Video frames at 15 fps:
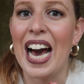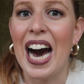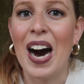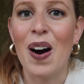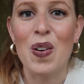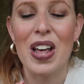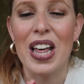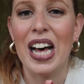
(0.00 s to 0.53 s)

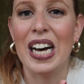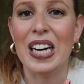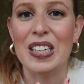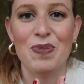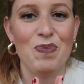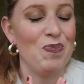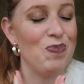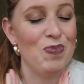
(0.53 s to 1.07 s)
a
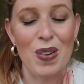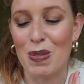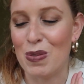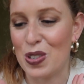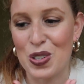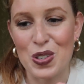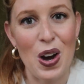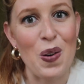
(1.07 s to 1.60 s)
una
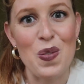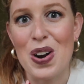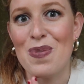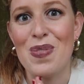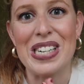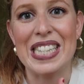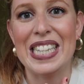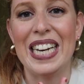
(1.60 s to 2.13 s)
vamos, a una
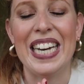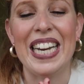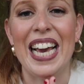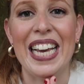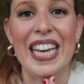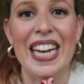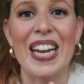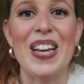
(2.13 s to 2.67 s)
pastelería
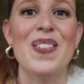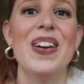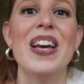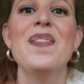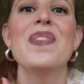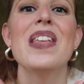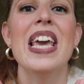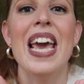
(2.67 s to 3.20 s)

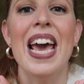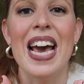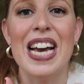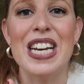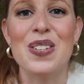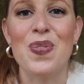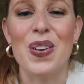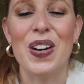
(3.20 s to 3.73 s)
increíble.
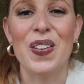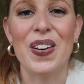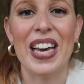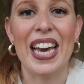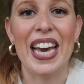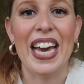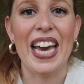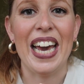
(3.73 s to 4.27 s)
Espero
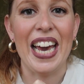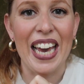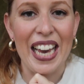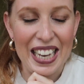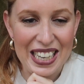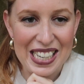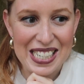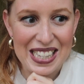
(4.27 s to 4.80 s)

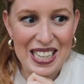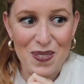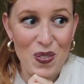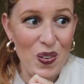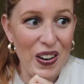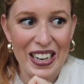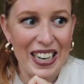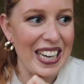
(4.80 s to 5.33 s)
que, esté
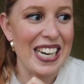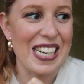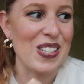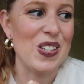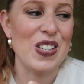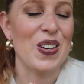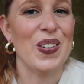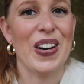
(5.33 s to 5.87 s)
muy rica,
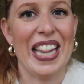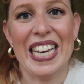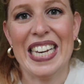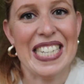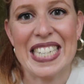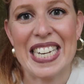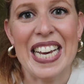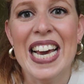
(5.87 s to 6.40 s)
estoy segura de
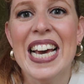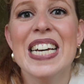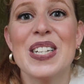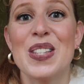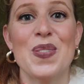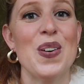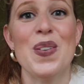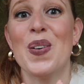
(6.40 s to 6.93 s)
que sí.
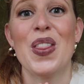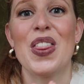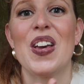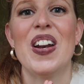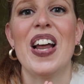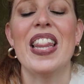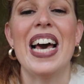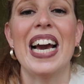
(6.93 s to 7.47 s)
Estoy muy
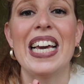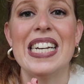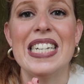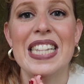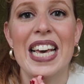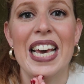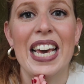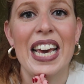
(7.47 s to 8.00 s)
emocionada, que
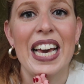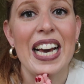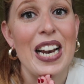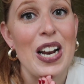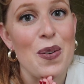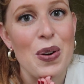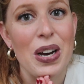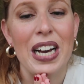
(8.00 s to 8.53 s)
es de
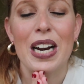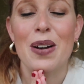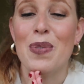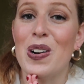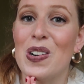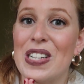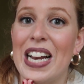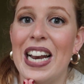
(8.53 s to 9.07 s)

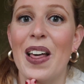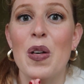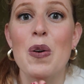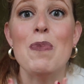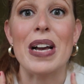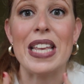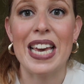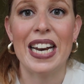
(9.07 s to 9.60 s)
caramelo salado.
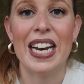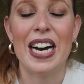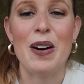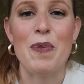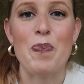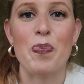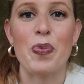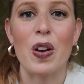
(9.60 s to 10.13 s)

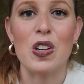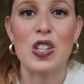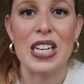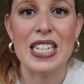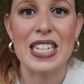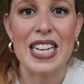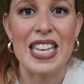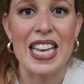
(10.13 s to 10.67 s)
Mañana os la
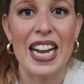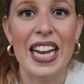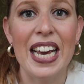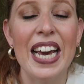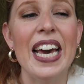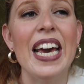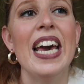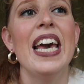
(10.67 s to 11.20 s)

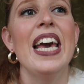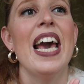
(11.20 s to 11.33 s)
enseñaré.